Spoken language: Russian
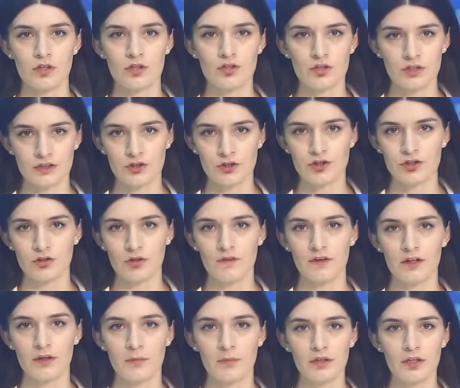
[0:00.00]
Шесть
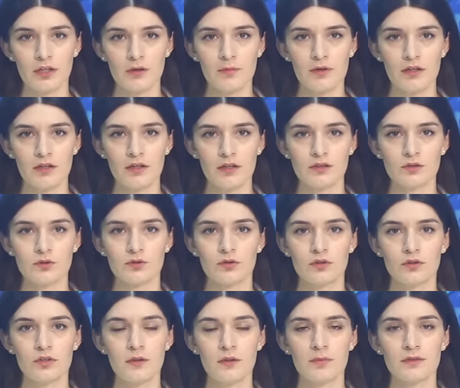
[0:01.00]
человек погибли и
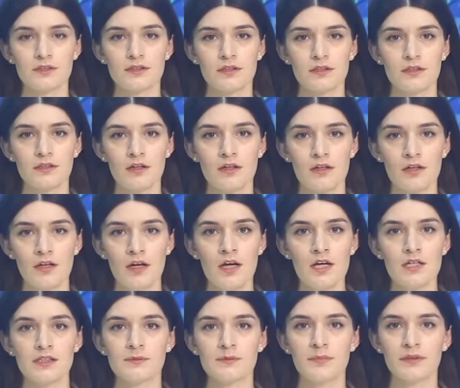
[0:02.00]
43 пострадали
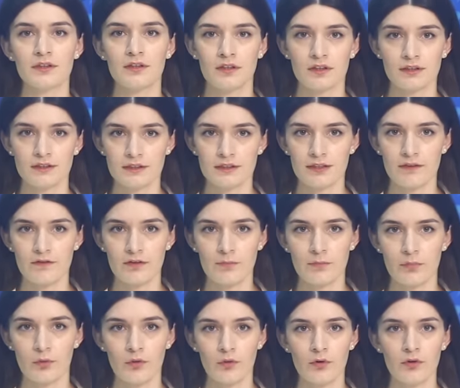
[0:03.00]
с 15
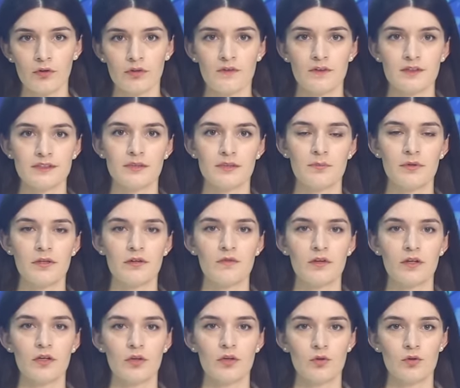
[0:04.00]
по 21
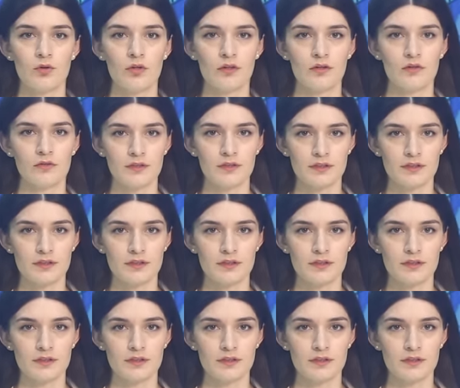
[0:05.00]
июля в